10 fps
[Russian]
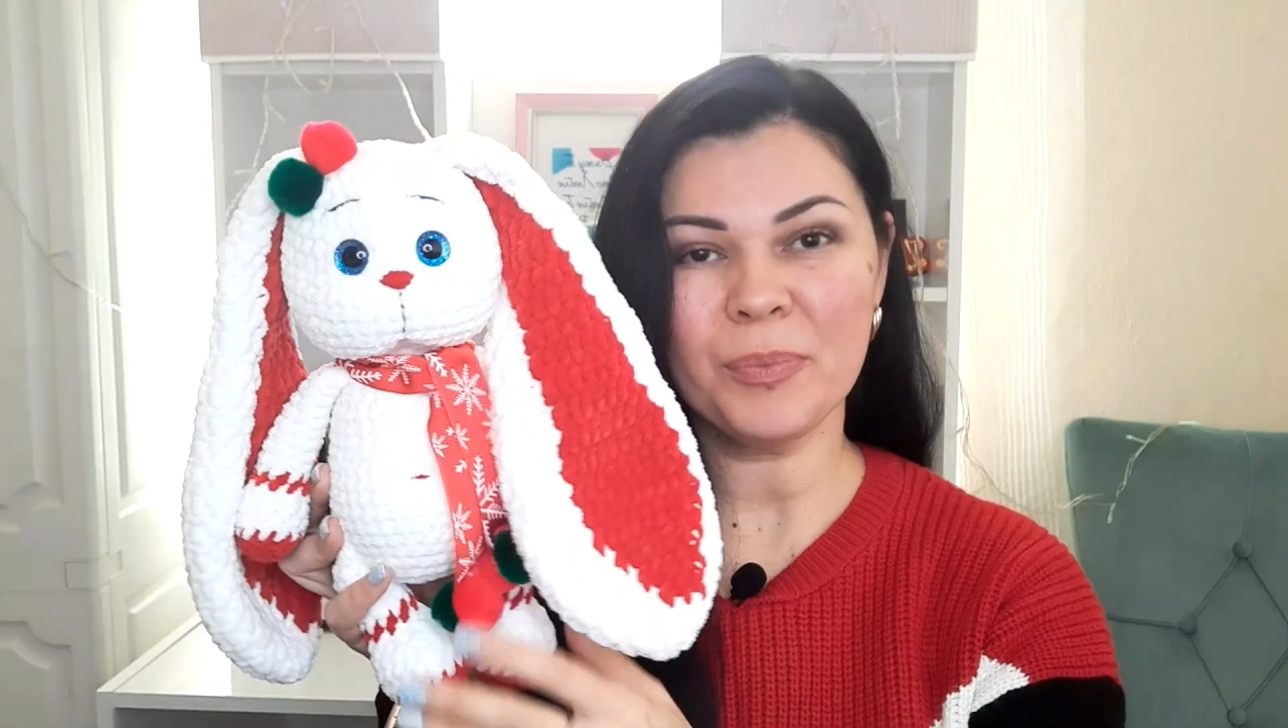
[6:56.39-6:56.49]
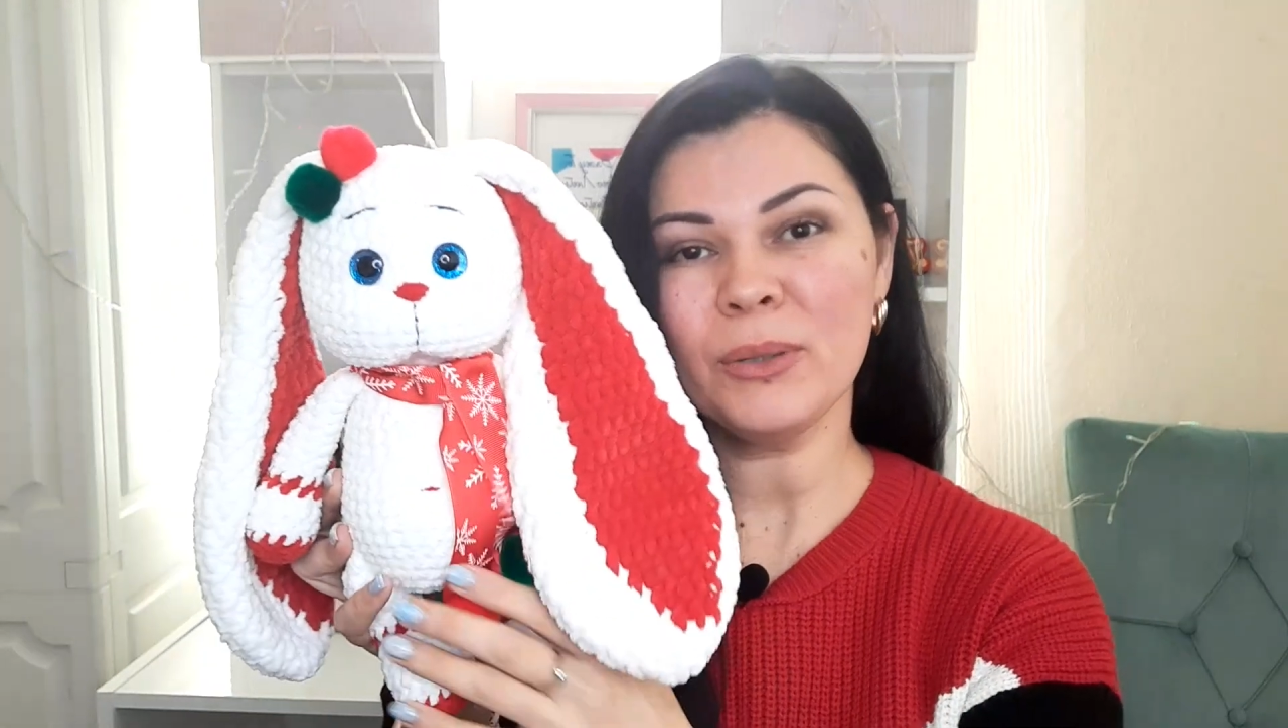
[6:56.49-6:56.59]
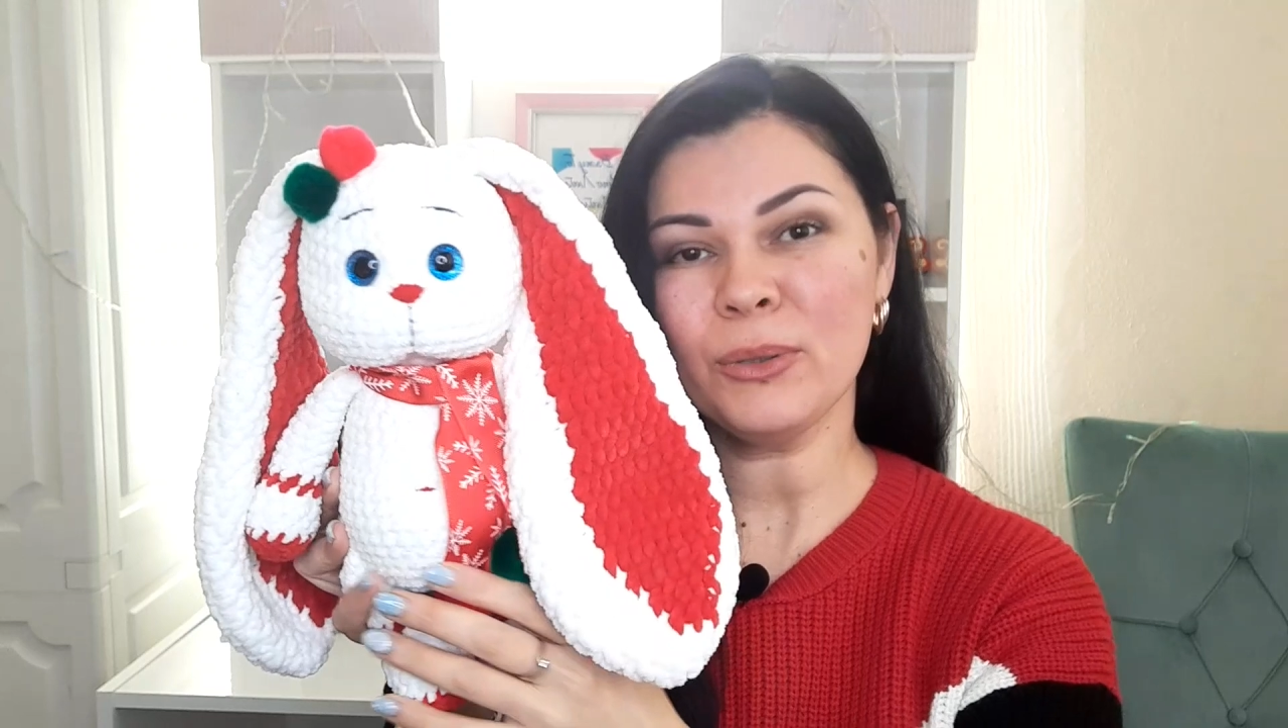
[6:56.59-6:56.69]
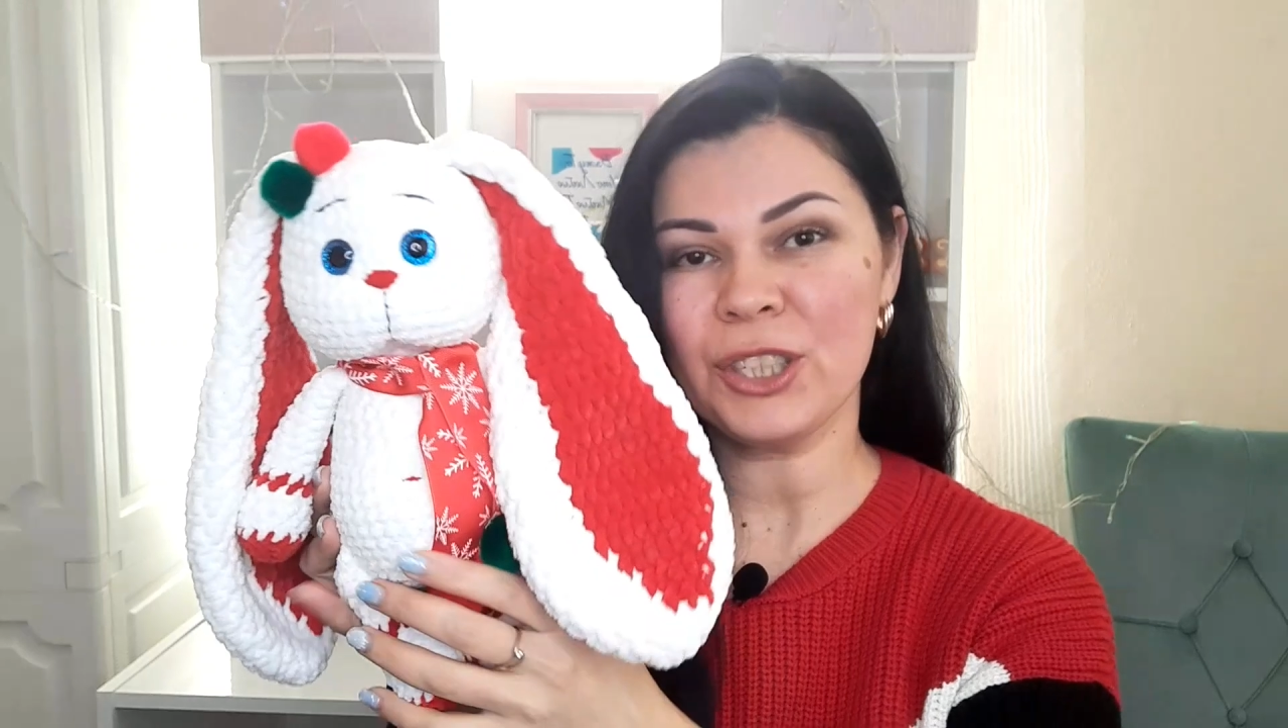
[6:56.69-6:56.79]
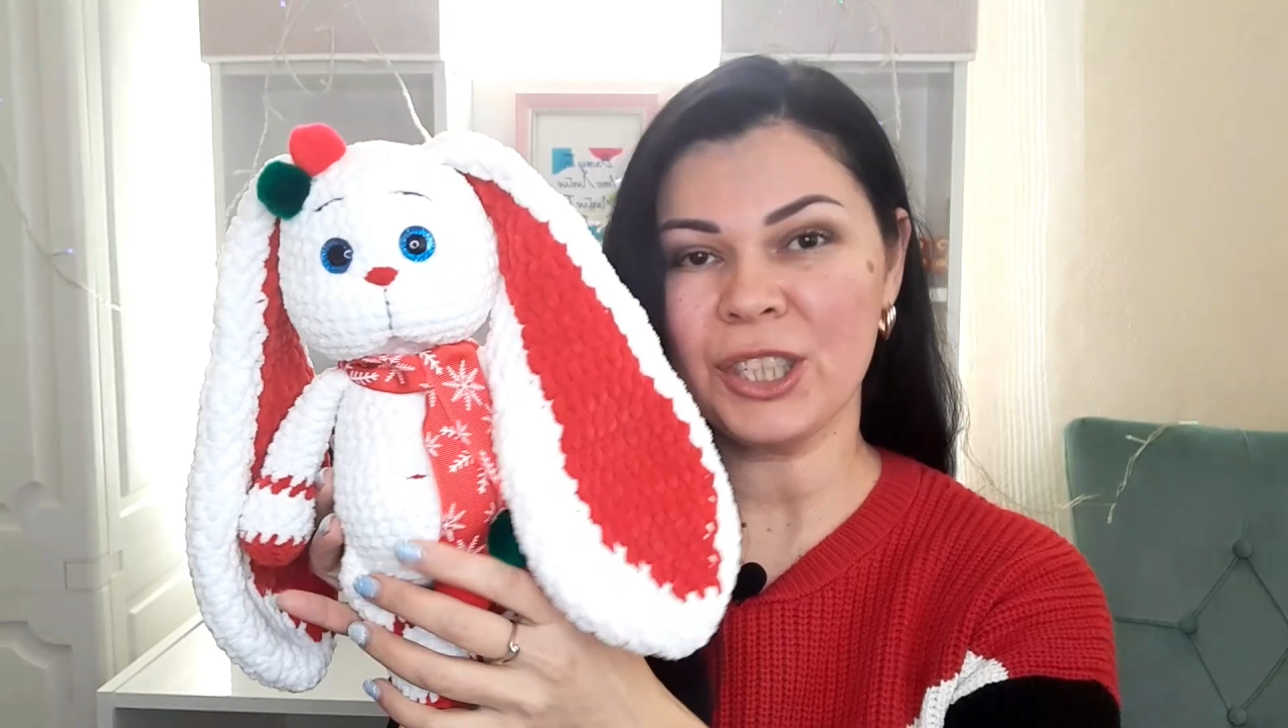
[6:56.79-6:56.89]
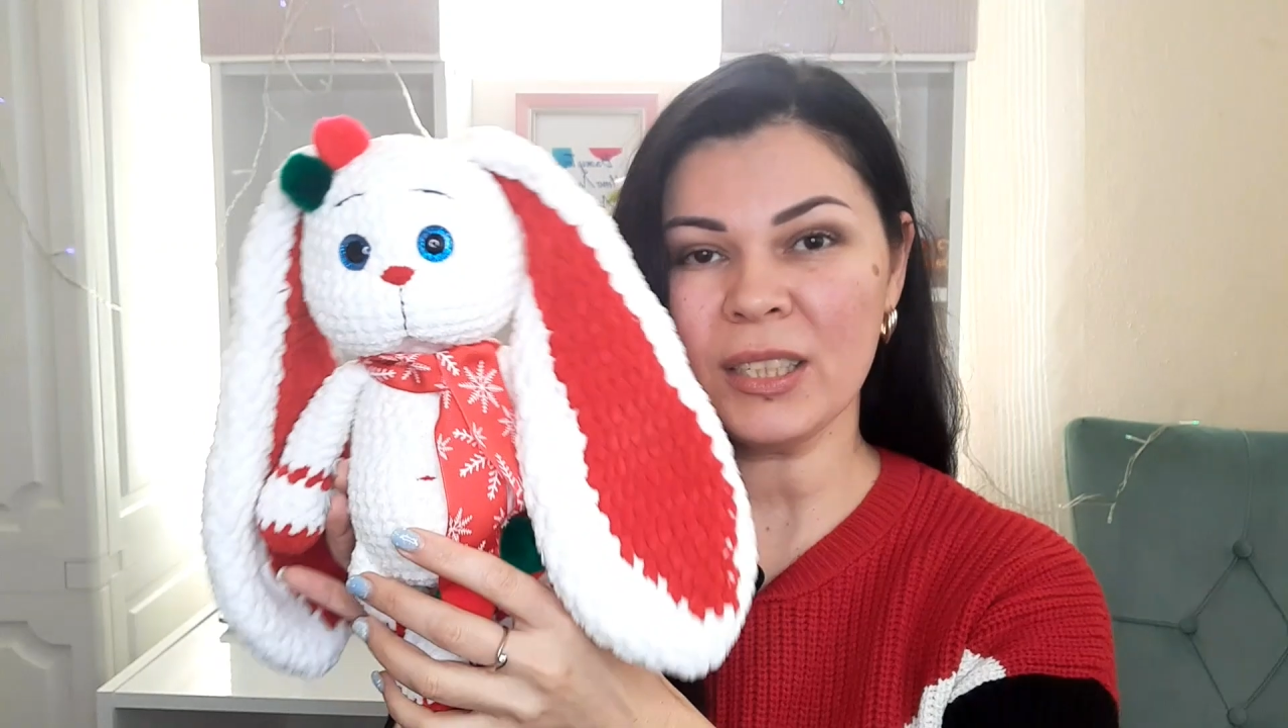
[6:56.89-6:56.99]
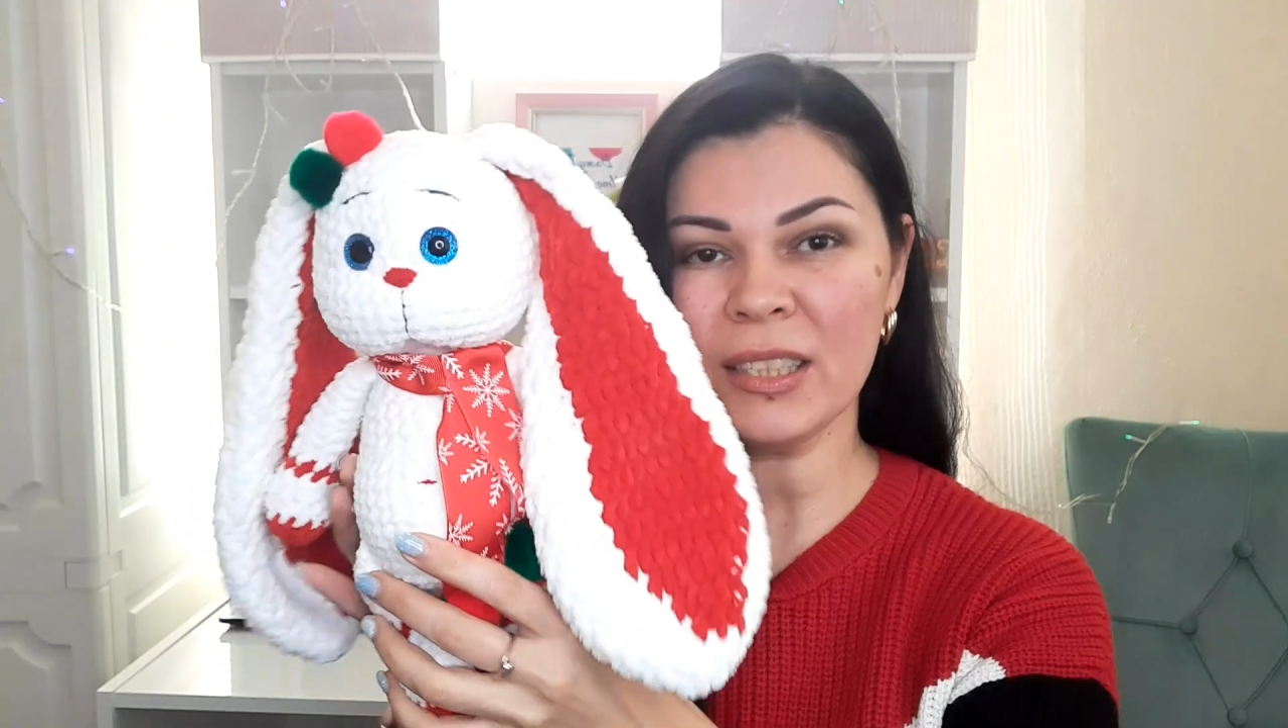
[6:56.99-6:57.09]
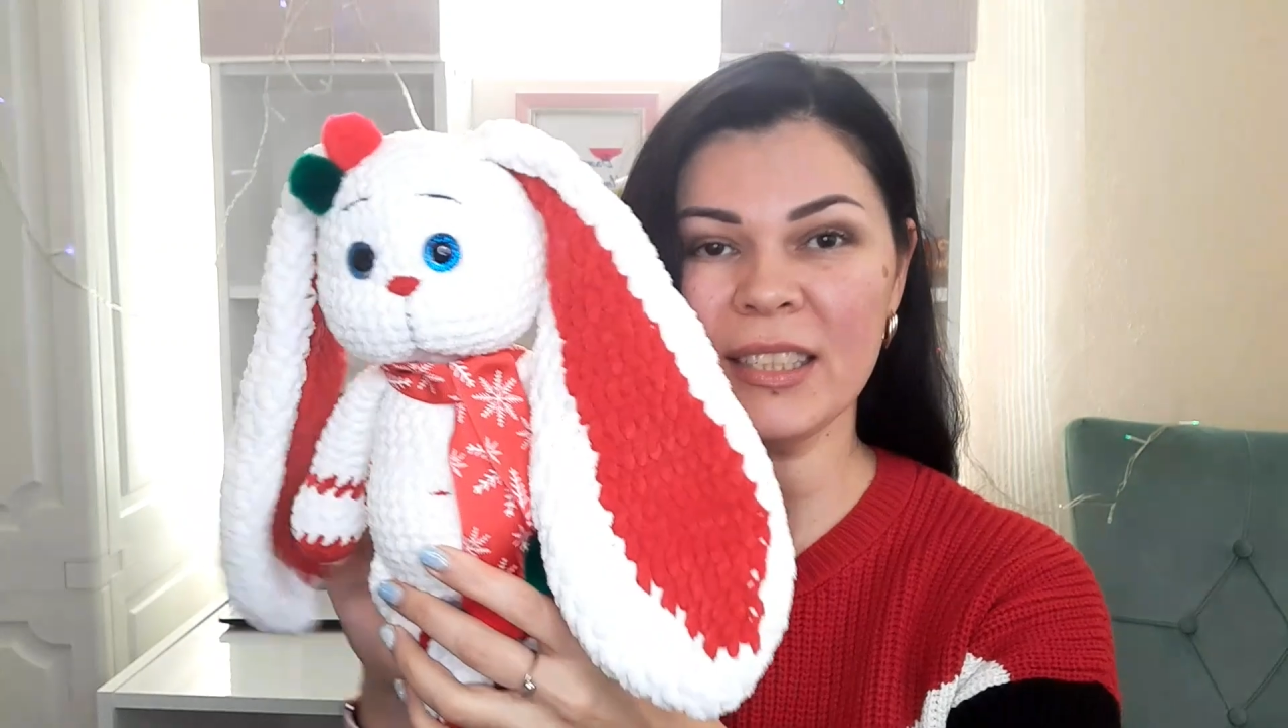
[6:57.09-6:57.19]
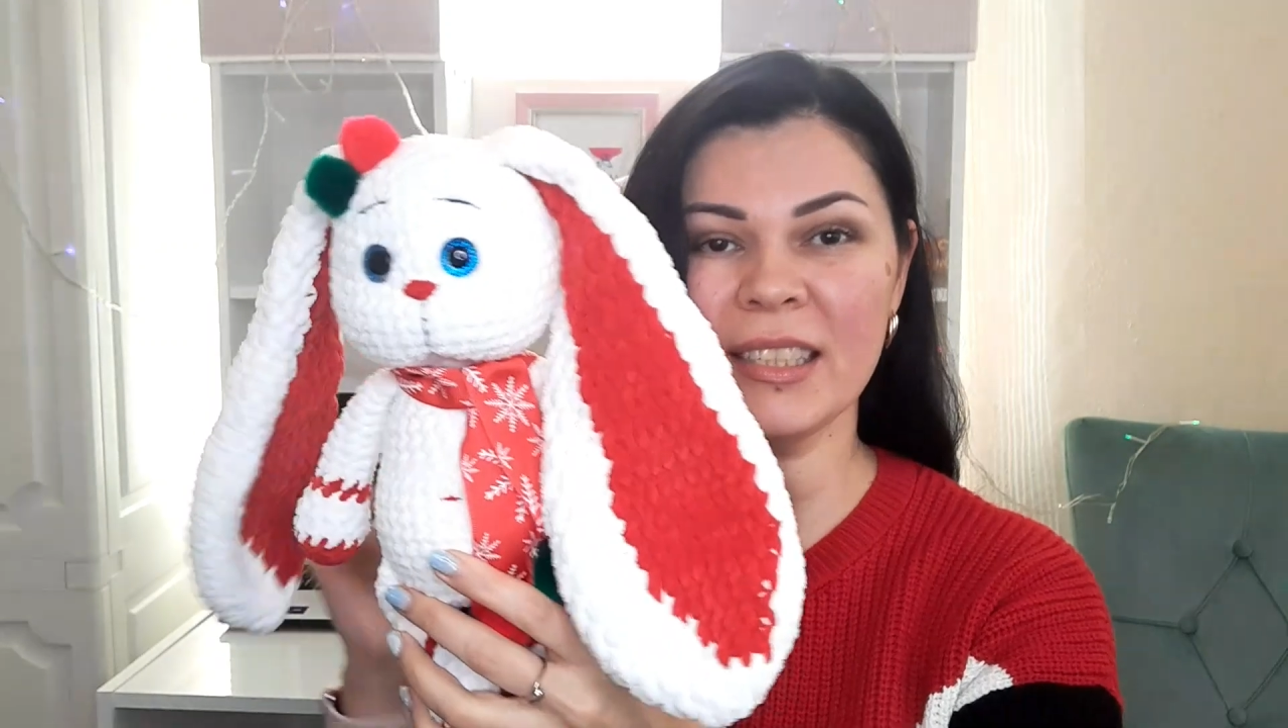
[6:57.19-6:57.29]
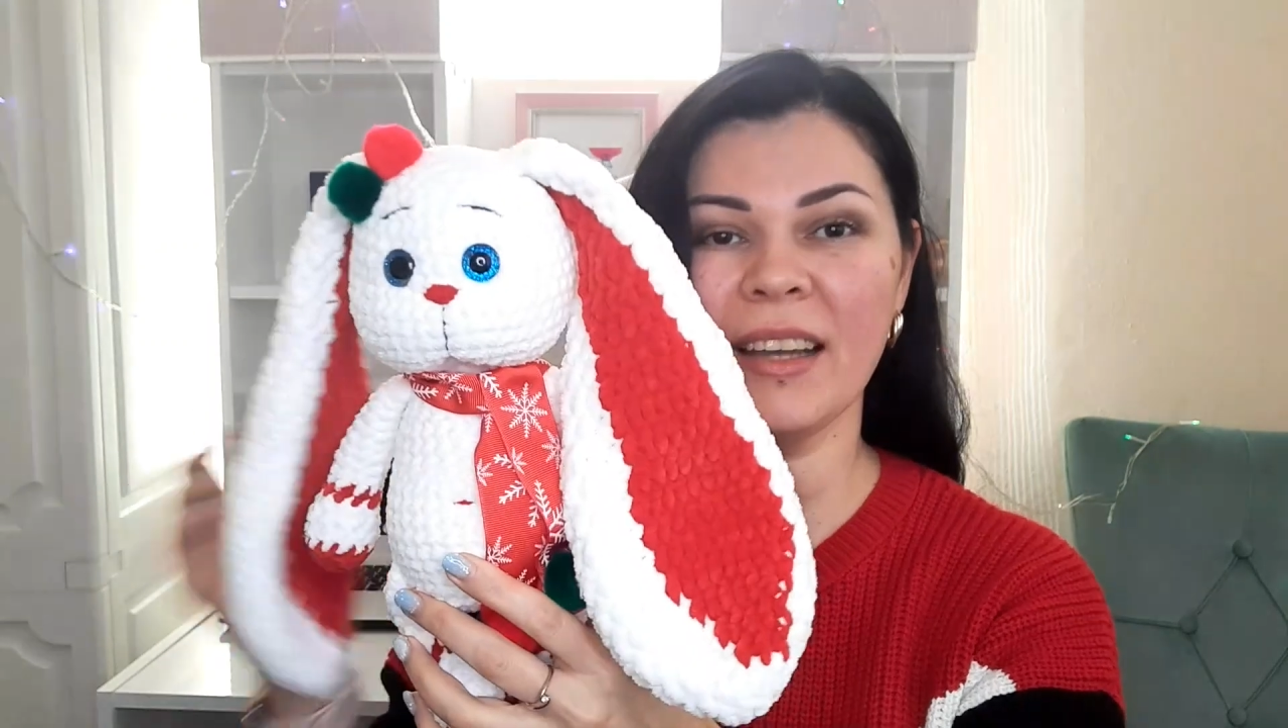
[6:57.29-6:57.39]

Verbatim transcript: получилась.